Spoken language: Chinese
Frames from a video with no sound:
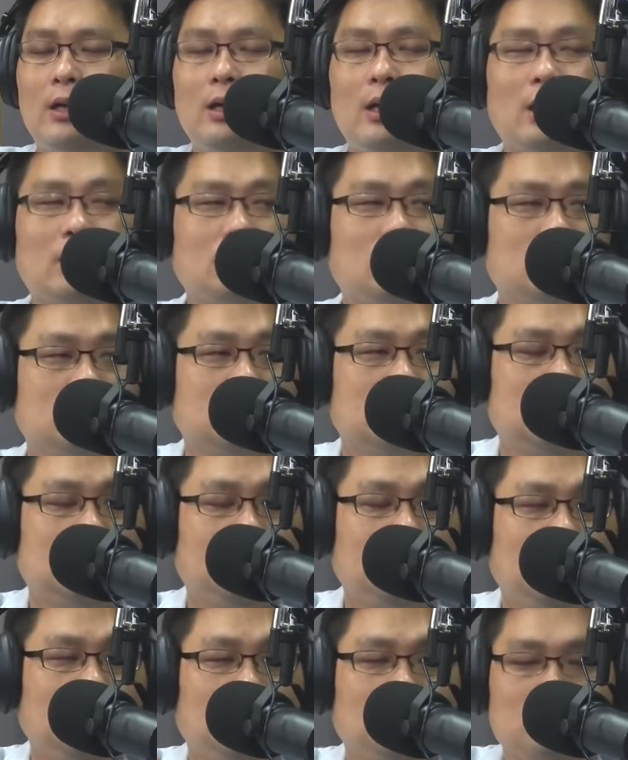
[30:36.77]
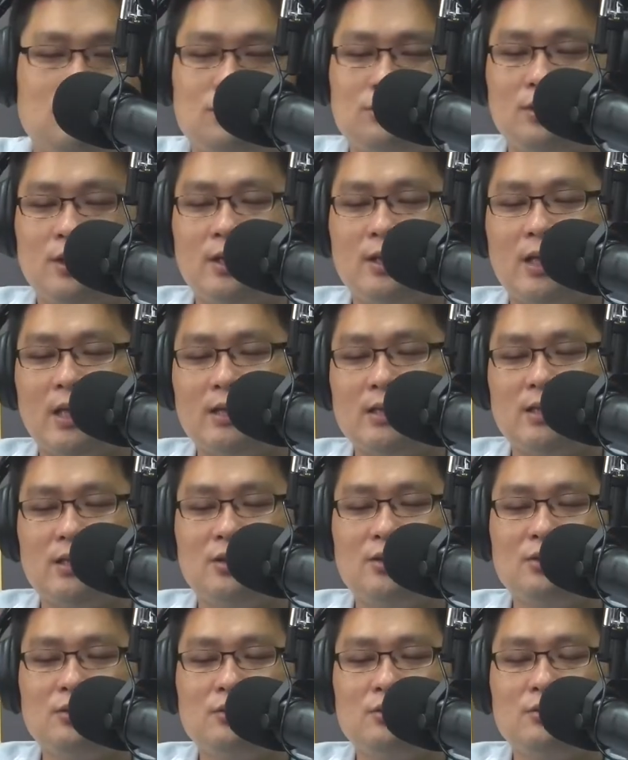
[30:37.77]
阿有心理物质的代志，
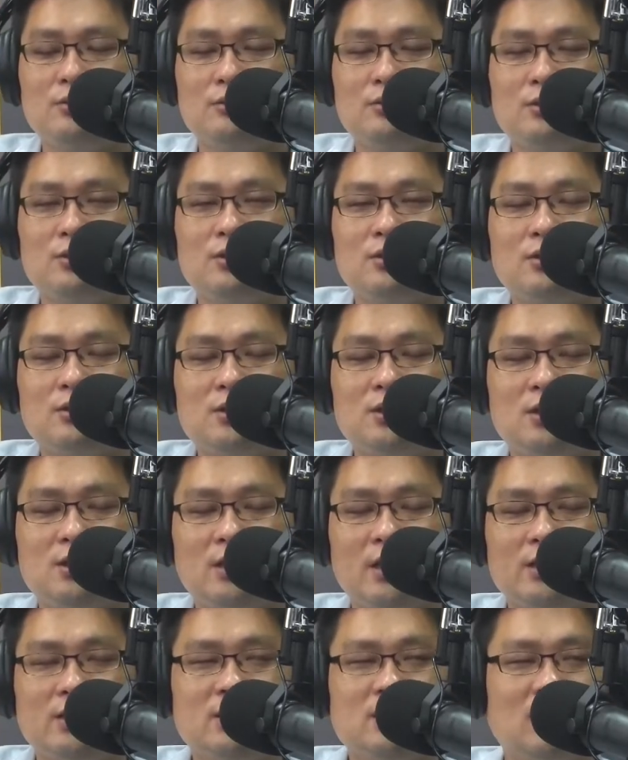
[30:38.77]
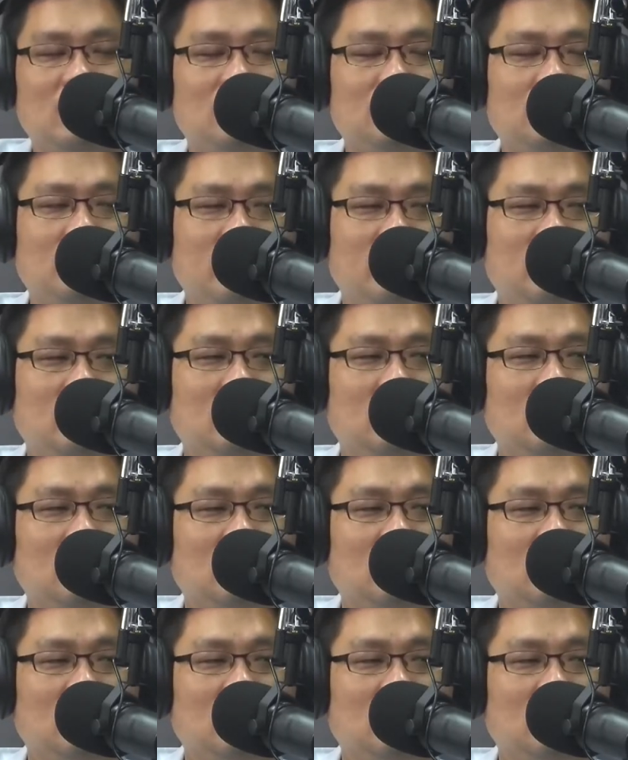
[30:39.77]
有个个是人消费，